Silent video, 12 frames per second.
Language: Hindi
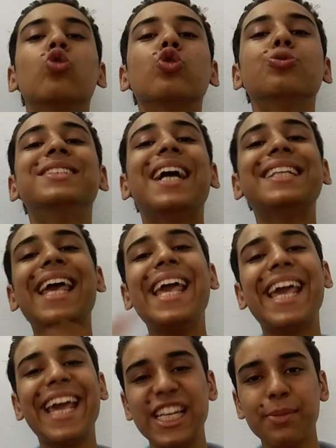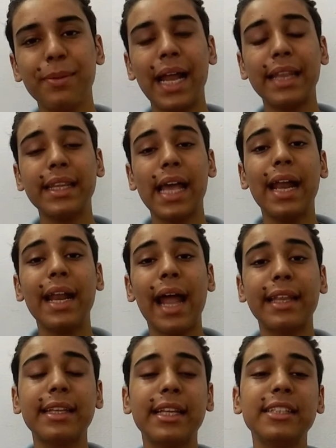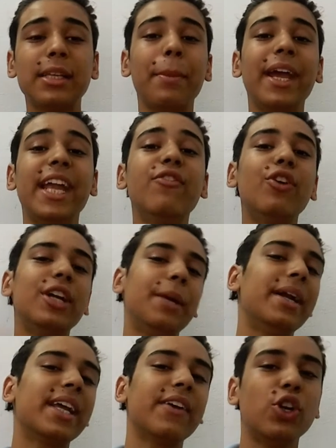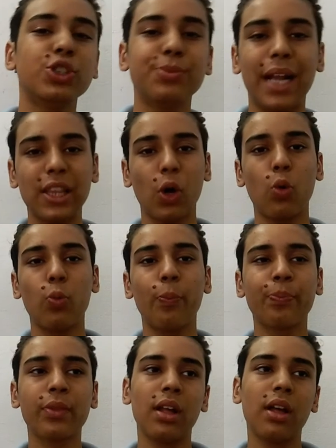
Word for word: तो उसमें ज़्यादा एंगेजमेंट आता है रादर देन जब मैं इंटरटेनमेंट की वीडियोज बनाता हूँ